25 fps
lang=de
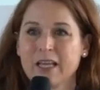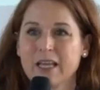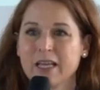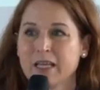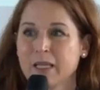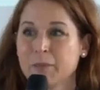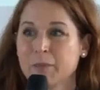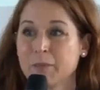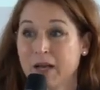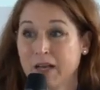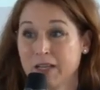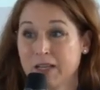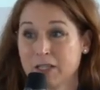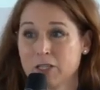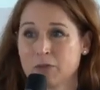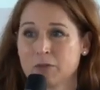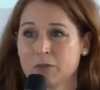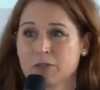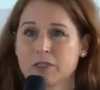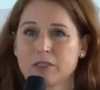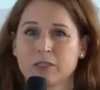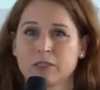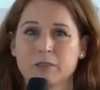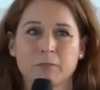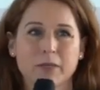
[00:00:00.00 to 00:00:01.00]
Im Anschluss
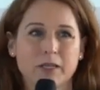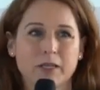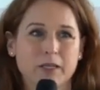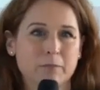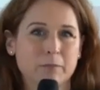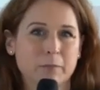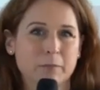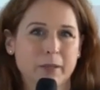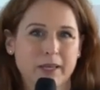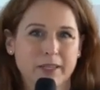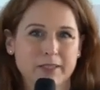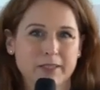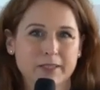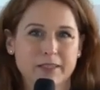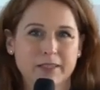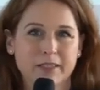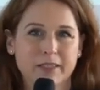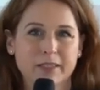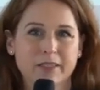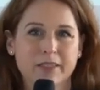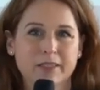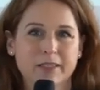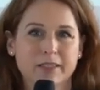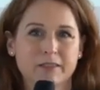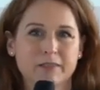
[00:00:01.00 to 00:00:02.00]
an die beiden
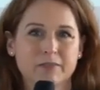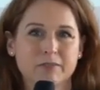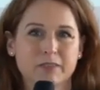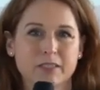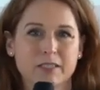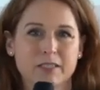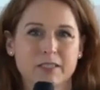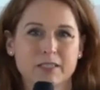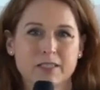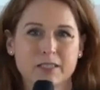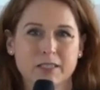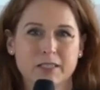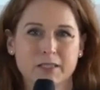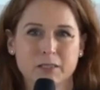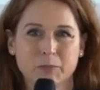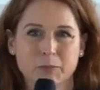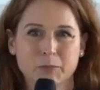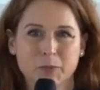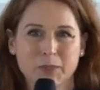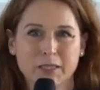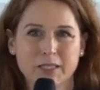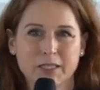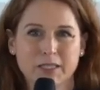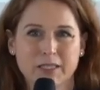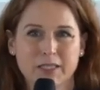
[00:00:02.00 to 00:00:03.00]
Beiträge wird es dann die
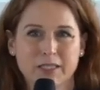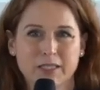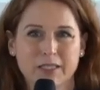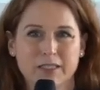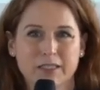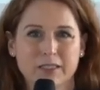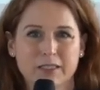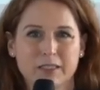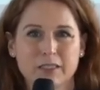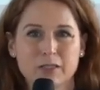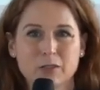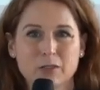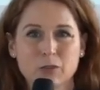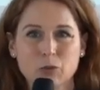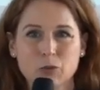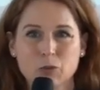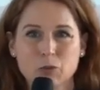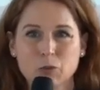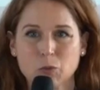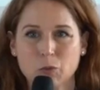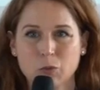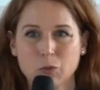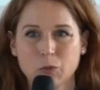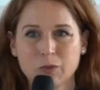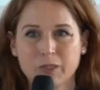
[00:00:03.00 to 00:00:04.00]
Möglichkeit einer
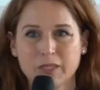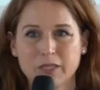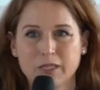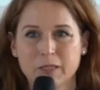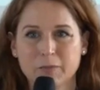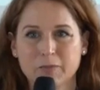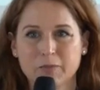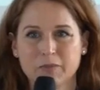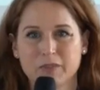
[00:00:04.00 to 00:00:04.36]
Diskussion geben.